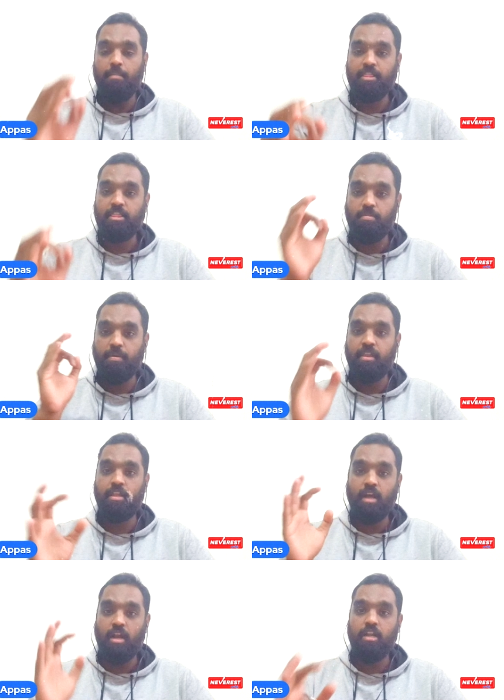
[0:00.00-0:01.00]
பத்து
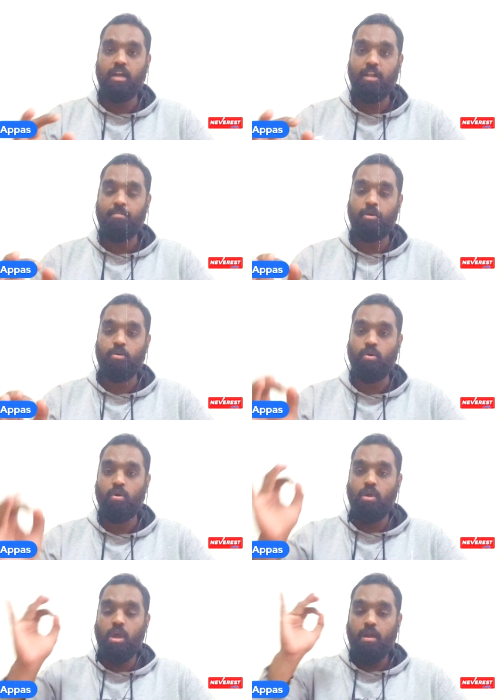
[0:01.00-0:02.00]
பதினைந்து ஆண்டுகள்ல மட்டும்
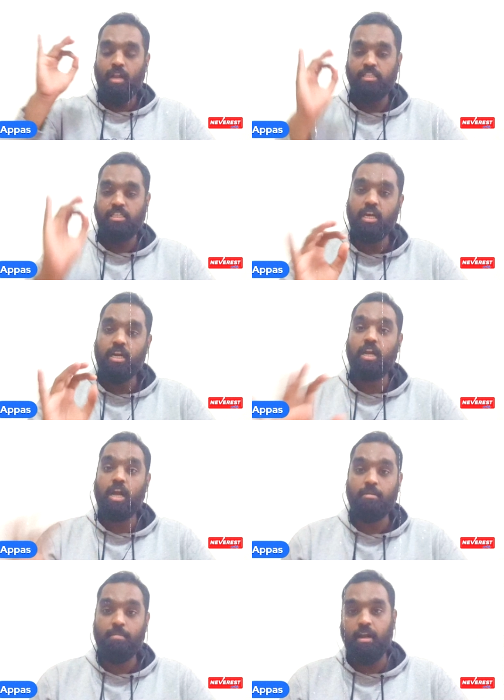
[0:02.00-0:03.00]

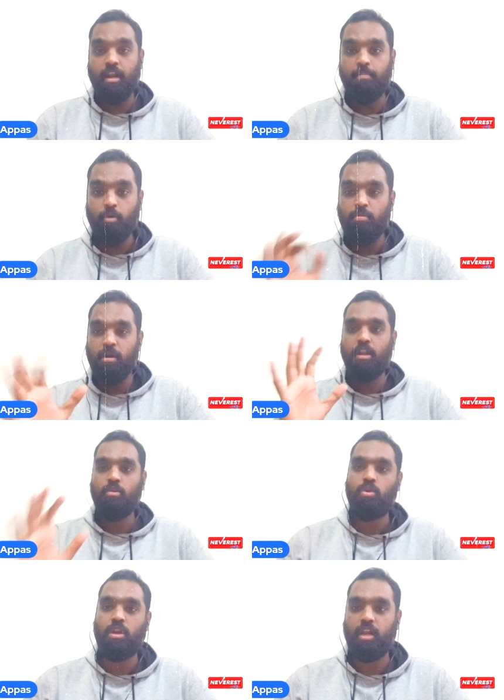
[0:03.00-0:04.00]
லட்சக்கணக்கான மக்களை பொதுமக்களை
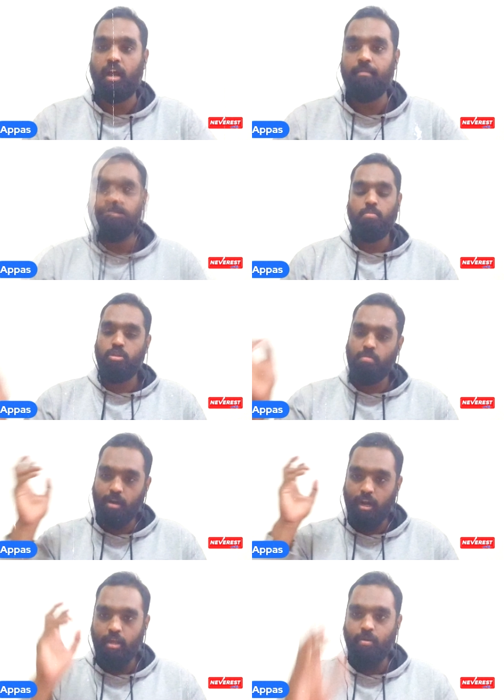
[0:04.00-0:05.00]
கொண்டிருக்கிறாங்க
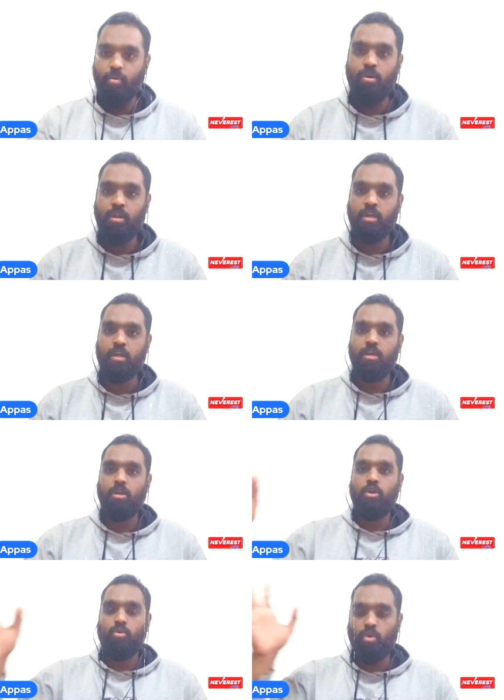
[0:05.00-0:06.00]
பொதுமக்களை கொன்று
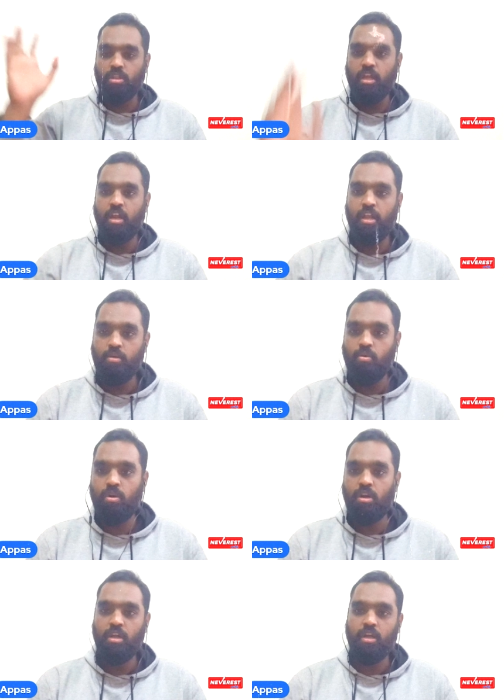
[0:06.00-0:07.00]
குழந்தைகளை
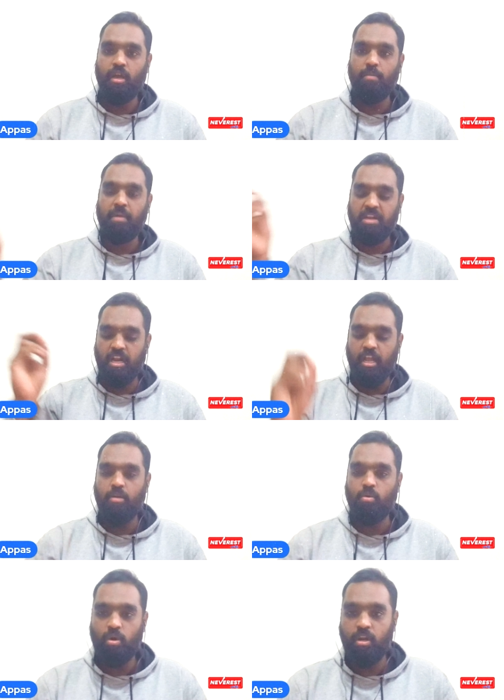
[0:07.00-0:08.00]
கொன்று பெண்களை
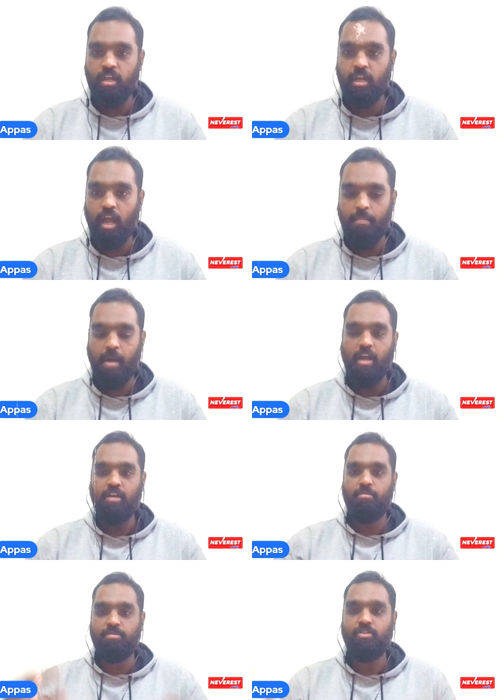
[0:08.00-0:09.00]
கொன்று
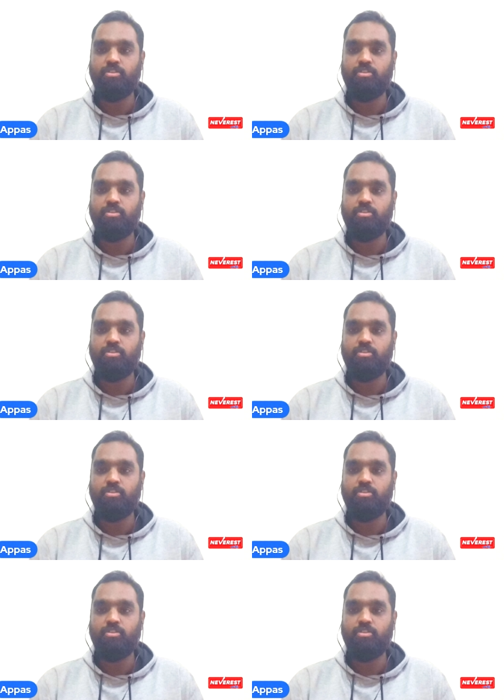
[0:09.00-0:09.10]
ஆக்கிரமிச்சு